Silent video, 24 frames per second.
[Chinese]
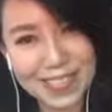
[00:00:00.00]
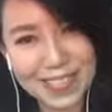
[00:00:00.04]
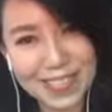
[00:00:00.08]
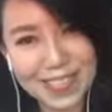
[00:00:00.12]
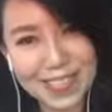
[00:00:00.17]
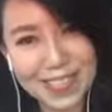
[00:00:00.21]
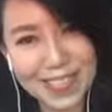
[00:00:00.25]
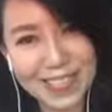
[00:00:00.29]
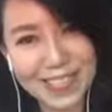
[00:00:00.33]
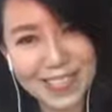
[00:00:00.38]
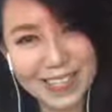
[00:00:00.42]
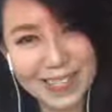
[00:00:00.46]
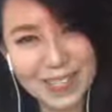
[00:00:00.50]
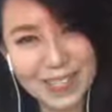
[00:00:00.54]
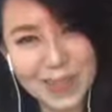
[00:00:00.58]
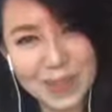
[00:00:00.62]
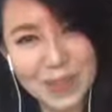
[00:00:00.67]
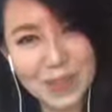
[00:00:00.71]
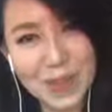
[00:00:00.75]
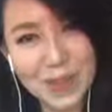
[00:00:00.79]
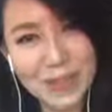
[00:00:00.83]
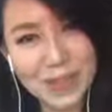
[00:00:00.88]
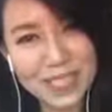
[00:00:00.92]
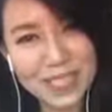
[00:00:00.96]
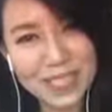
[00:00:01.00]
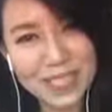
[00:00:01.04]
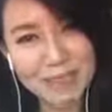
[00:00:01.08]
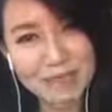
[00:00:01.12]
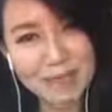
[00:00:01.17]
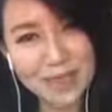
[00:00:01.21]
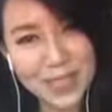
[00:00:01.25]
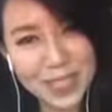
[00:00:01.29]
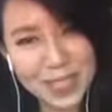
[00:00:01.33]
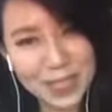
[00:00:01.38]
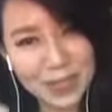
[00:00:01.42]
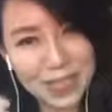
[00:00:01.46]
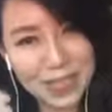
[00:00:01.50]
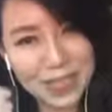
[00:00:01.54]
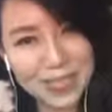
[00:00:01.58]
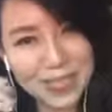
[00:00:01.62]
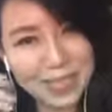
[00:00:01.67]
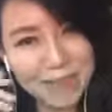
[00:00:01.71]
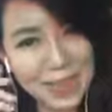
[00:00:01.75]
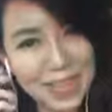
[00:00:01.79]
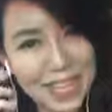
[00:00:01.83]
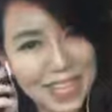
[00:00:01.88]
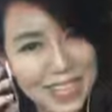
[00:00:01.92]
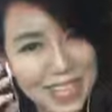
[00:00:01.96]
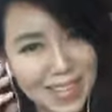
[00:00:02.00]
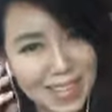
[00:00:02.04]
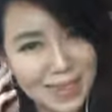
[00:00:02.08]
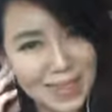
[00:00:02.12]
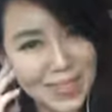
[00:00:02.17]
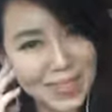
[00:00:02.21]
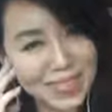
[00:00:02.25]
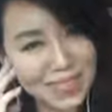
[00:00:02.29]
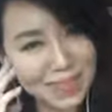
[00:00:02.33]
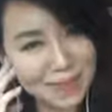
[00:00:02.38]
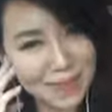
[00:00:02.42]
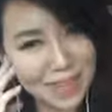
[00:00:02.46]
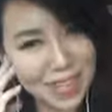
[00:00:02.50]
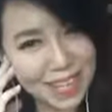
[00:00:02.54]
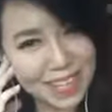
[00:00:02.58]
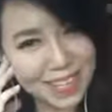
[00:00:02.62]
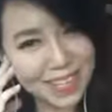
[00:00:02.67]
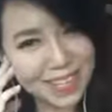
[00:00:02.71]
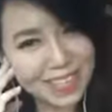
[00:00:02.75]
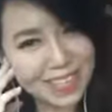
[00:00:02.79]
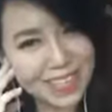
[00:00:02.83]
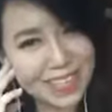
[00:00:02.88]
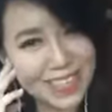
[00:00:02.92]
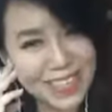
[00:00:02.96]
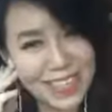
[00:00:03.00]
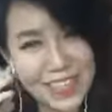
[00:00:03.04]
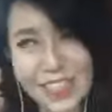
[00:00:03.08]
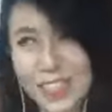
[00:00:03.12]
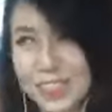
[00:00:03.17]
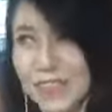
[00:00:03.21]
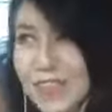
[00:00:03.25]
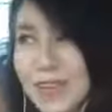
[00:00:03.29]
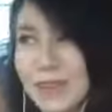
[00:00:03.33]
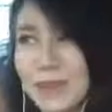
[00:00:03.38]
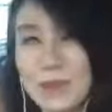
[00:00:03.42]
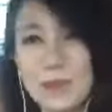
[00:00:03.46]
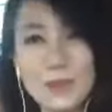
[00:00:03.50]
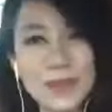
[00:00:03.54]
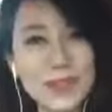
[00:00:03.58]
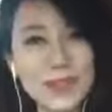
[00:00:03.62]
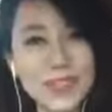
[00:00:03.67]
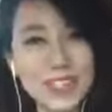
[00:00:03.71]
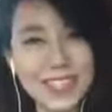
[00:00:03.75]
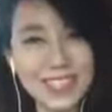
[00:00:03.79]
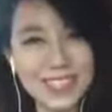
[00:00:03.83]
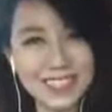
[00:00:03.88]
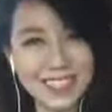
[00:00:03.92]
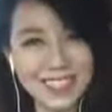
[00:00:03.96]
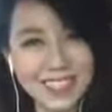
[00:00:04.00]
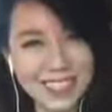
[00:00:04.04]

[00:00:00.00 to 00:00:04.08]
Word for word: 嗯，有人问我今今晚西班牙会赢吗？踢球啊，我不会。